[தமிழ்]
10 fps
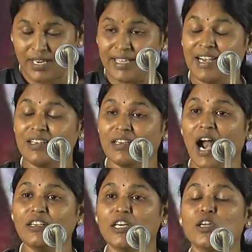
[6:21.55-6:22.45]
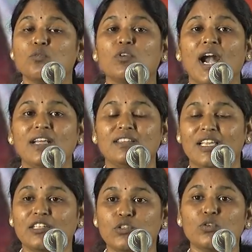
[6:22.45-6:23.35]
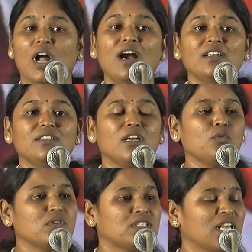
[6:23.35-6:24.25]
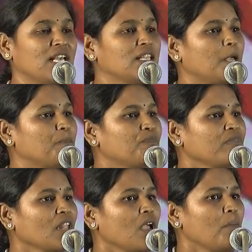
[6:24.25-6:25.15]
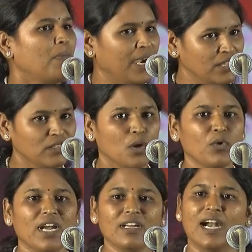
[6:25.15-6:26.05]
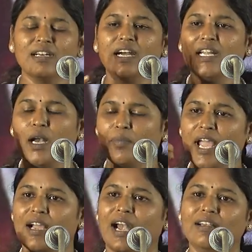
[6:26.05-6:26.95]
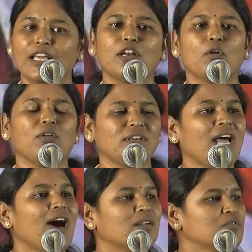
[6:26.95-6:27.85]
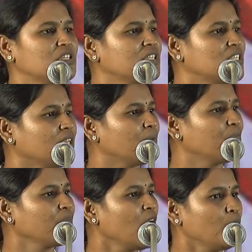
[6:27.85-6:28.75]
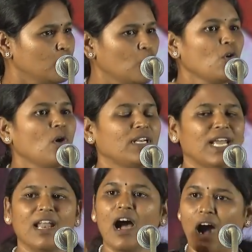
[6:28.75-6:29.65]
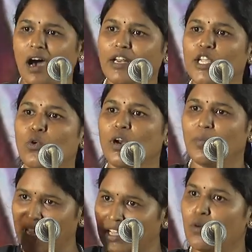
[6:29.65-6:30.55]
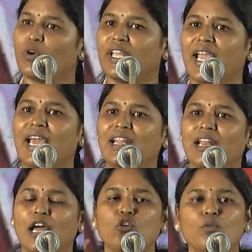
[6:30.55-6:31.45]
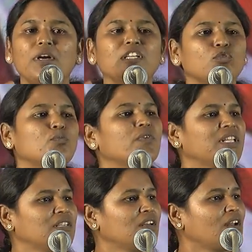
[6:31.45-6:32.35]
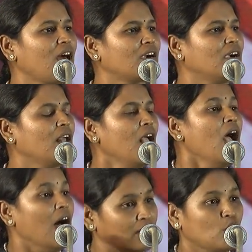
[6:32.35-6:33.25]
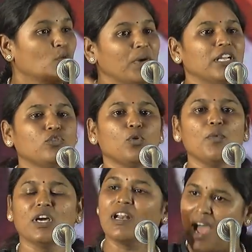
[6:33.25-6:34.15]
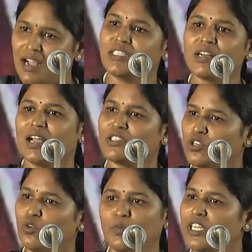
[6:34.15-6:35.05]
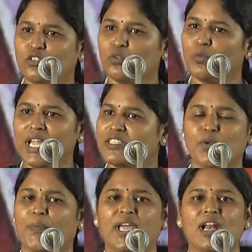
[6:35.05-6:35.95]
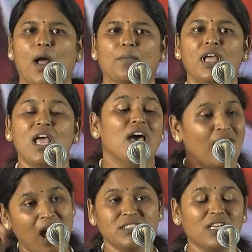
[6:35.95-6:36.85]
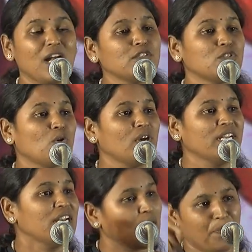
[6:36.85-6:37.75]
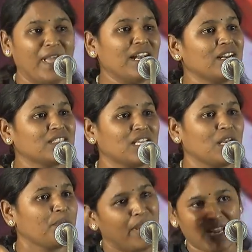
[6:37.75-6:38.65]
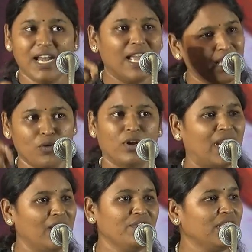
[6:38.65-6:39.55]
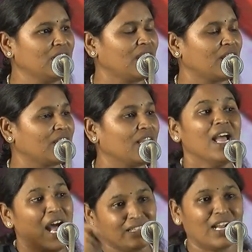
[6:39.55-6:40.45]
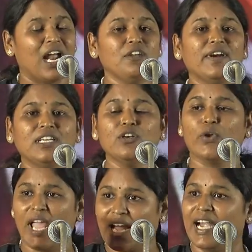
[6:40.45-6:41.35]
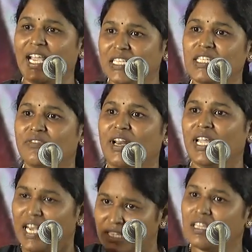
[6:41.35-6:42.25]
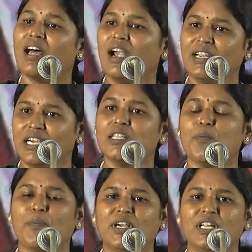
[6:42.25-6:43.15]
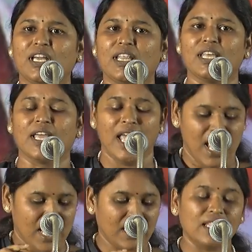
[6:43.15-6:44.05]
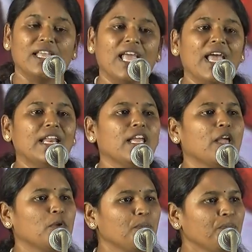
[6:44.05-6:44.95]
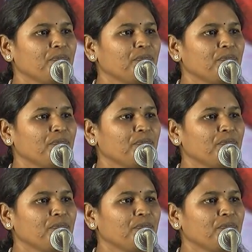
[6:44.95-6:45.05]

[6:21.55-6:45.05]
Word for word: இரண்டு நாட்களுக்கு முன்னாடி இந்து நாளிதழ ஒரு செய்தி படித்தவுடன் கண்களில் அப்படியே கண்ணீர் கொட்ட ஆரம்பிச்சிருச்சு புதுக்கோட்டையில ஆரியூர் அப்படிங்கிற ஒரு ஏரியில குமிழி தூம்பு வைத்திருக்கிறார்கள் அந்த குமிழி தூம்புக்கு ராஜராஜன் குமிழி தூம்பு என்று பெயராம் ராஜராஜ சோழன் என்ற பேரரசரின் பெயரில் அங்கே ஒரு கல்வெட்டு இருக்கிறது அந்த கல்வெட்டினுடைய கடைசி வரியில் இதுதான் எழுதப்பட்டிருக்கிறது இந்த ஏரியையும்